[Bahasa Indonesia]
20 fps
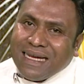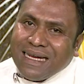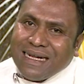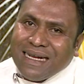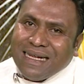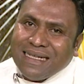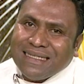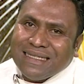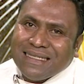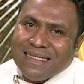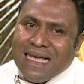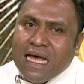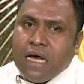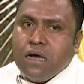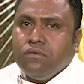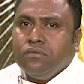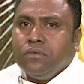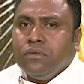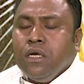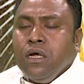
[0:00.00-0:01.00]

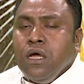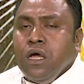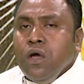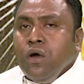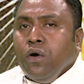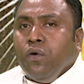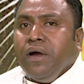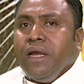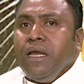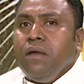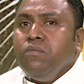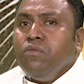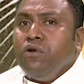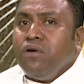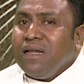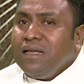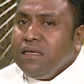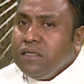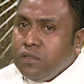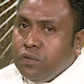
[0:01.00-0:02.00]
saun, hori
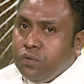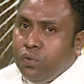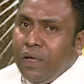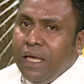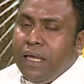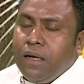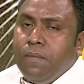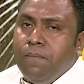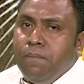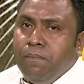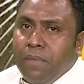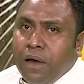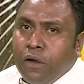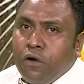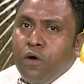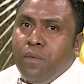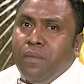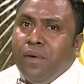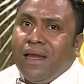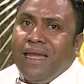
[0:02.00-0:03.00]
moris tuir
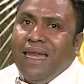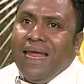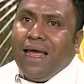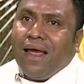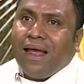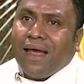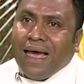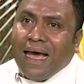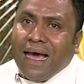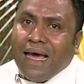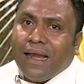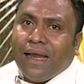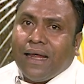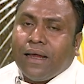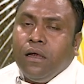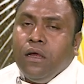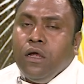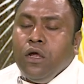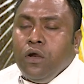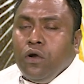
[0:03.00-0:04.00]
maromak nia hakarak,
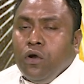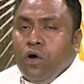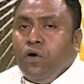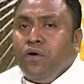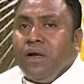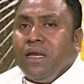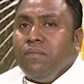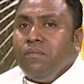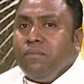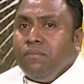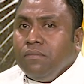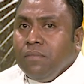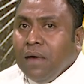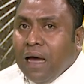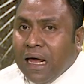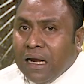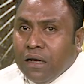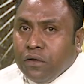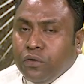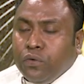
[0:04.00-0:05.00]
no hori
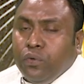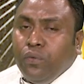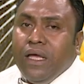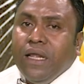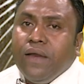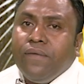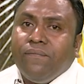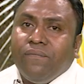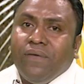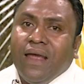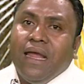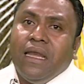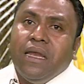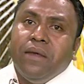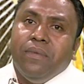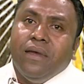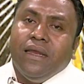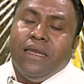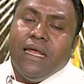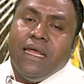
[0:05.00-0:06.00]
halatuir fene
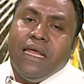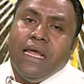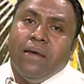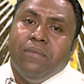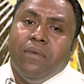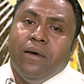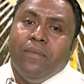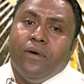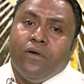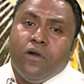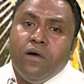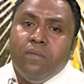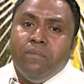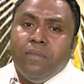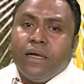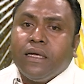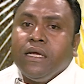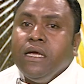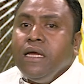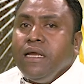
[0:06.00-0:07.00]
benia iha ba maromak,
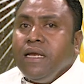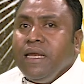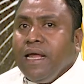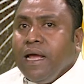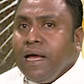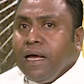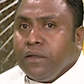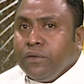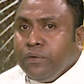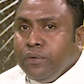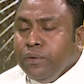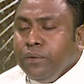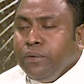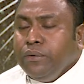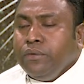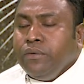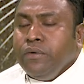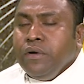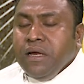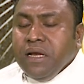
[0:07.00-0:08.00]
nia haturu
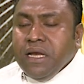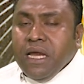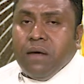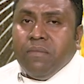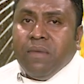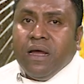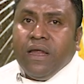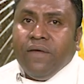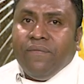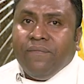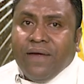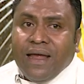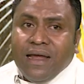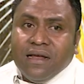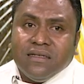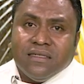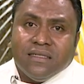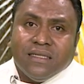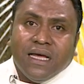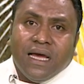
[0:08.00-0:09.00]
nia
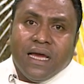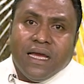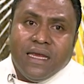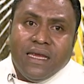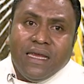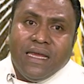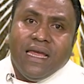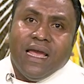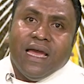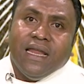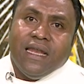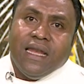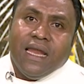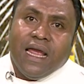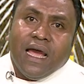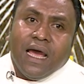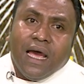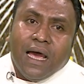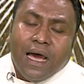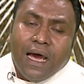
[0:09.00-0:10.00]
manifesta iha nia
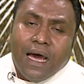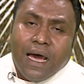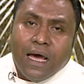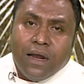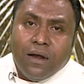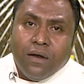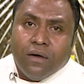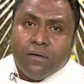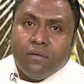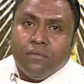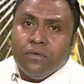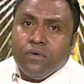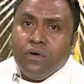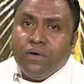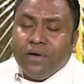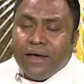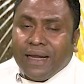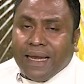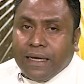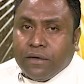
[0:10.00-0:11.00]
hahalok
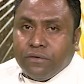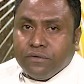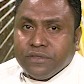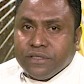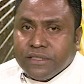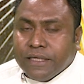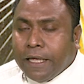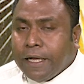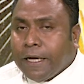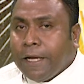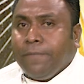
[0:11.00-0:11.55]
konkretus sera.